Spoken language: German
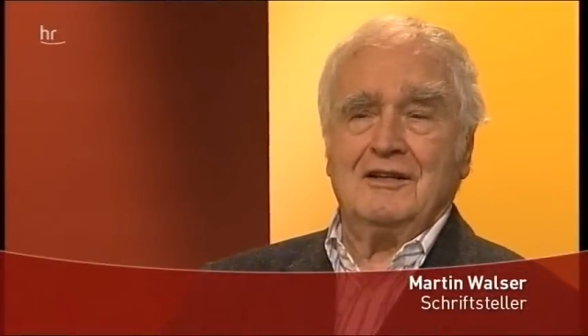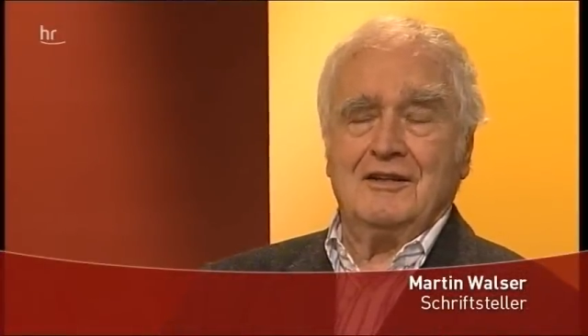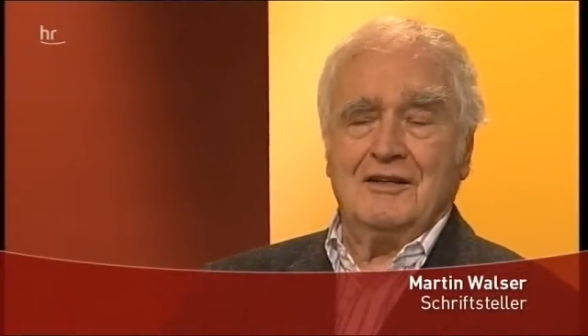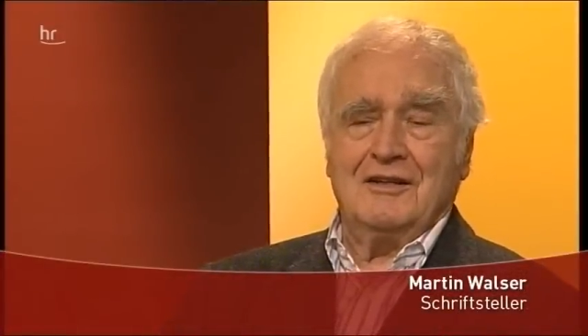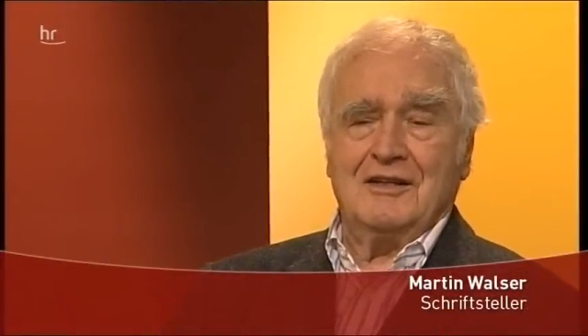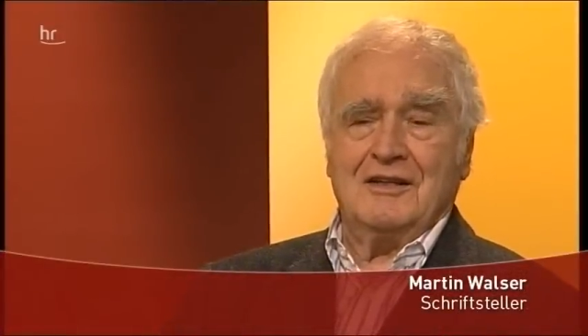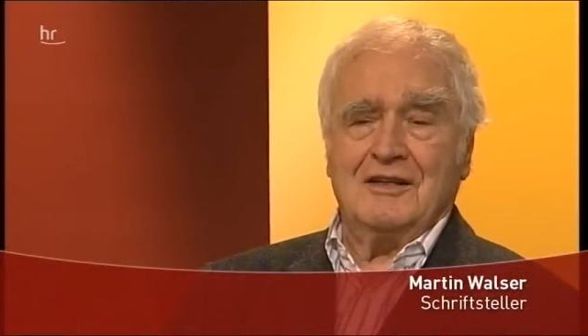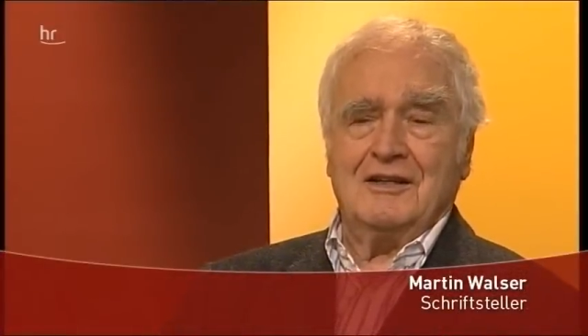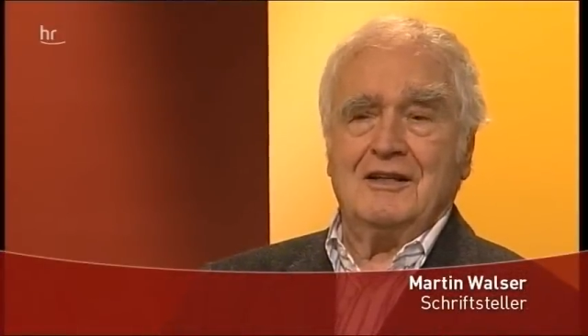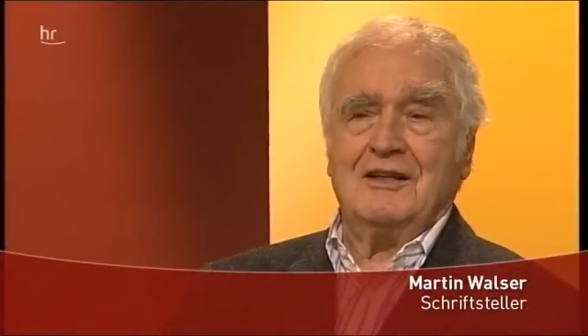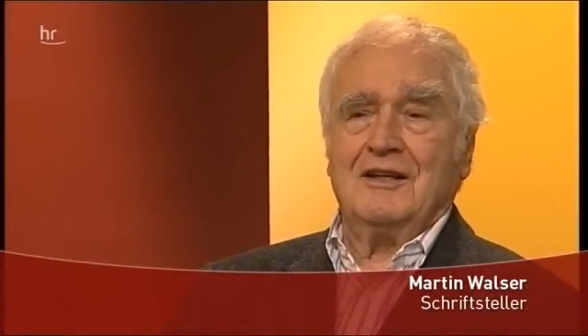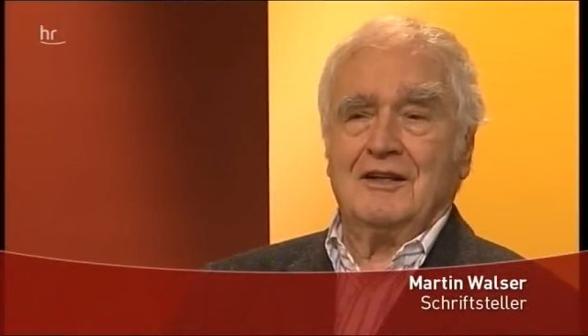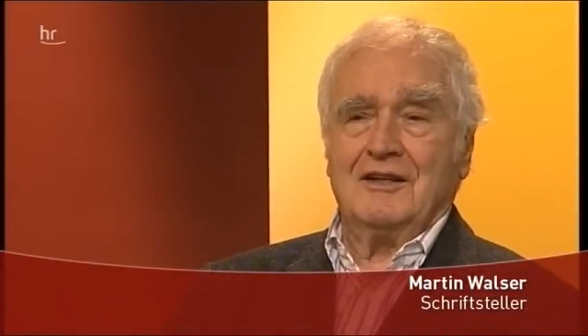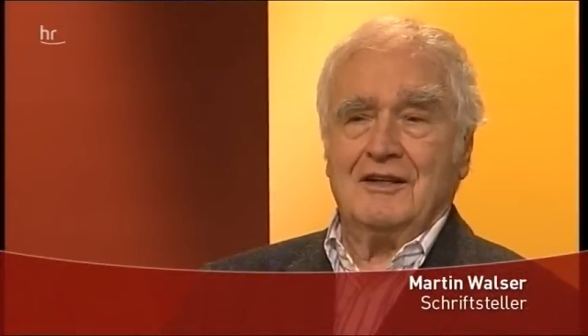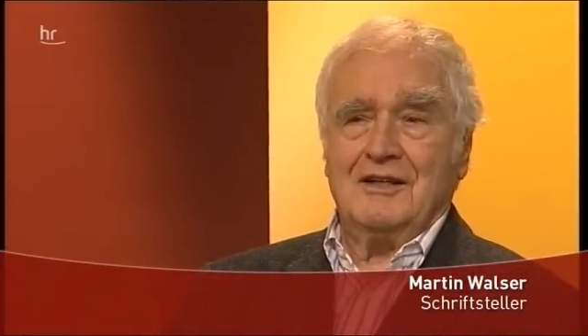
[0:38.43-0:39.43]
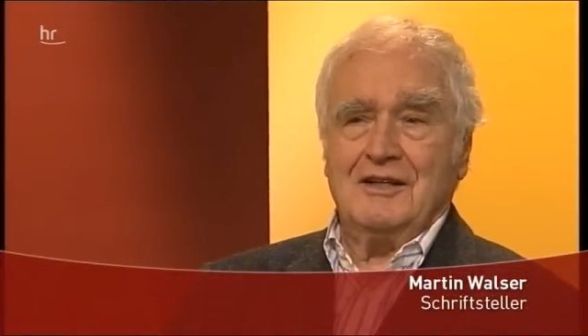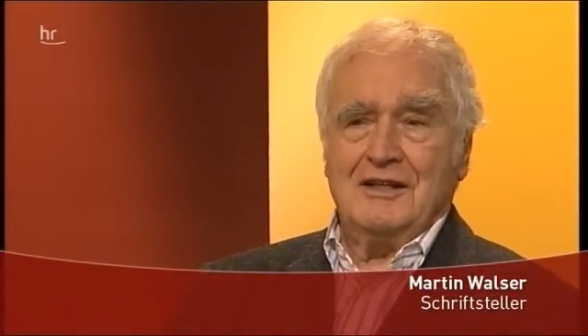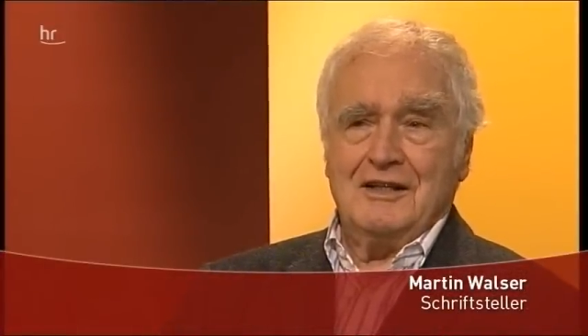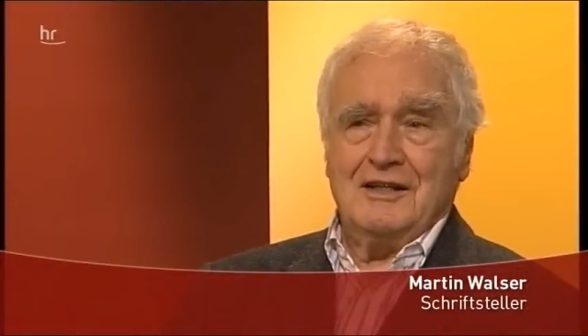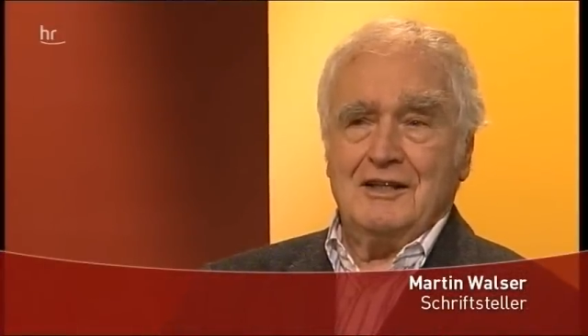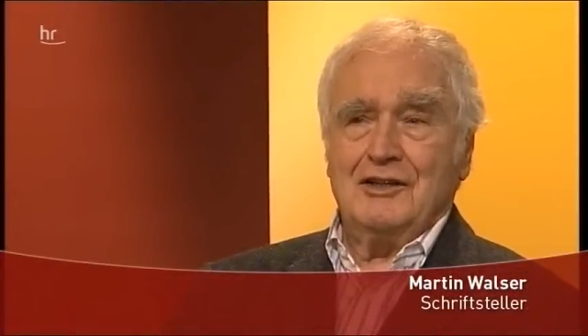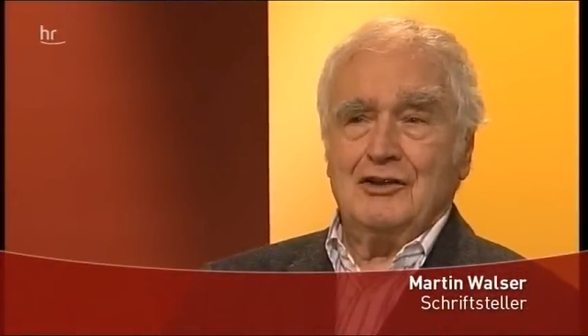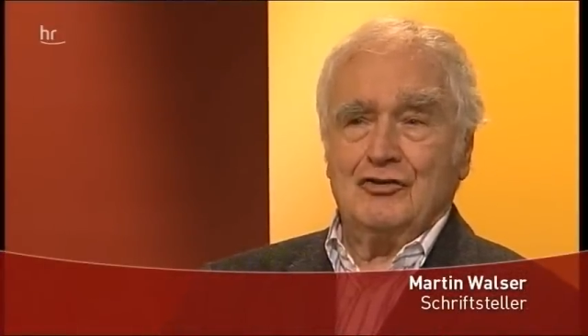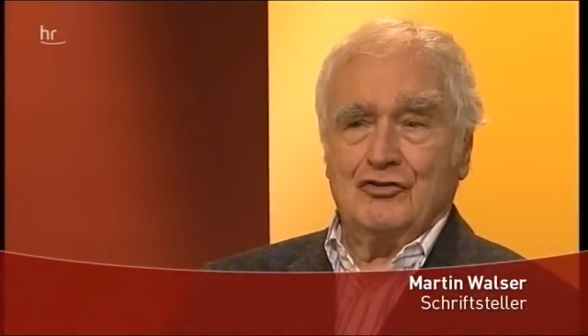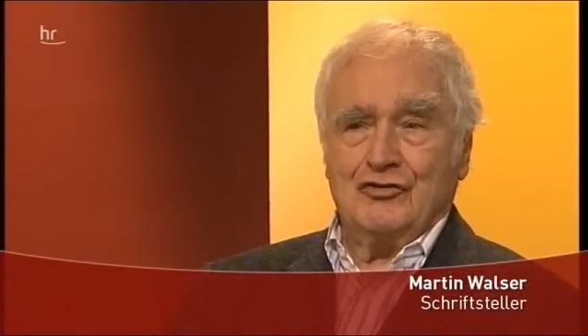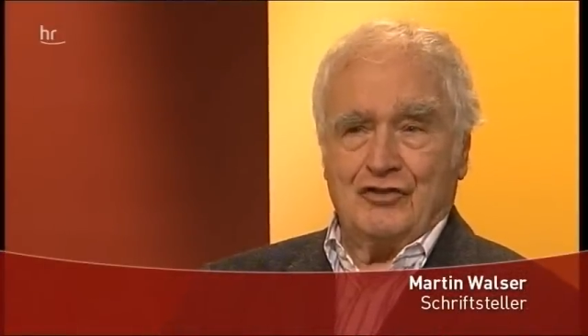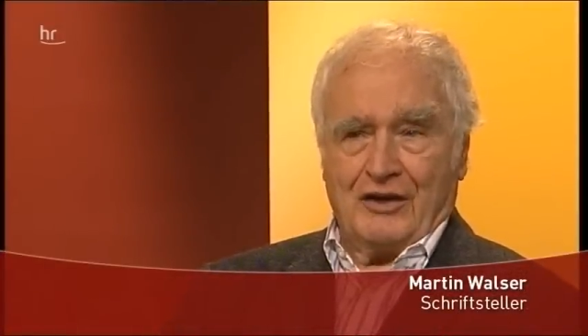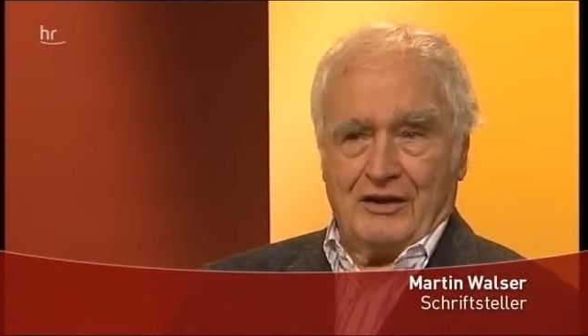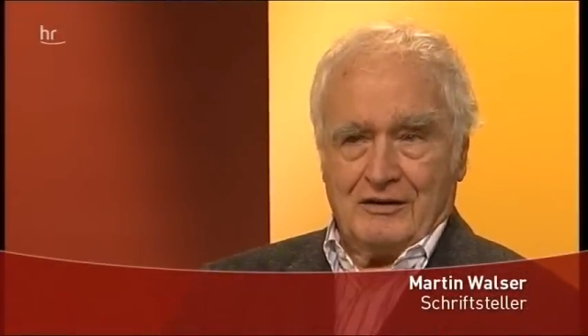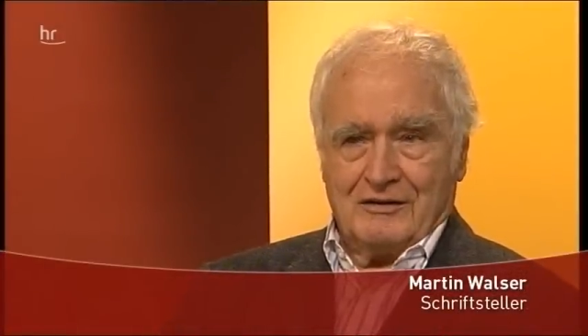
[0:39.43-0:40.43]
nie, nie
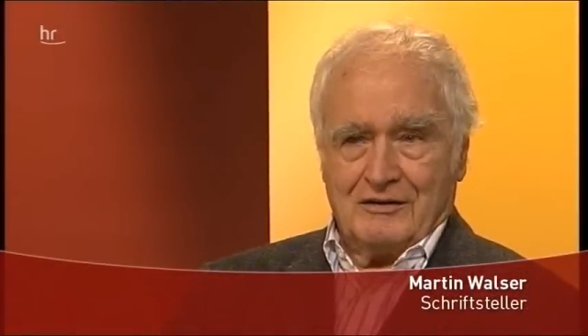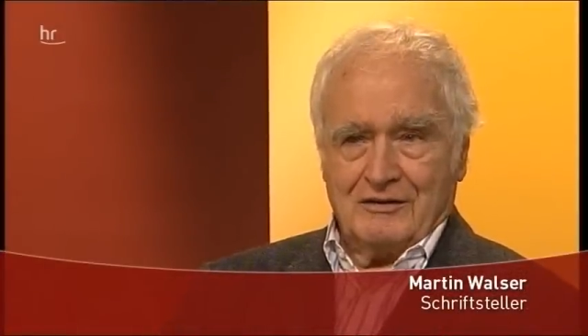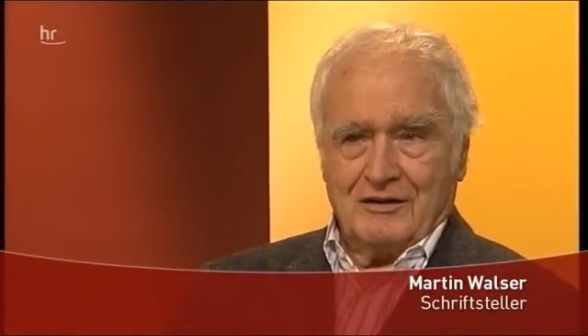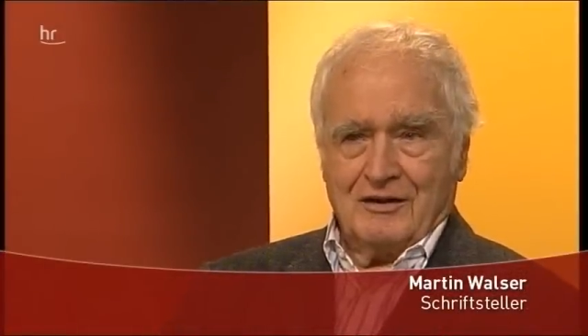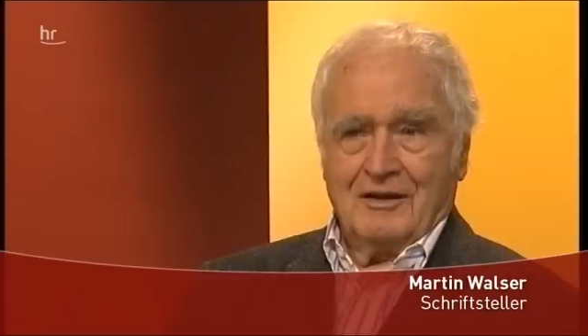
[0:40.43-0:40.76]
stellt.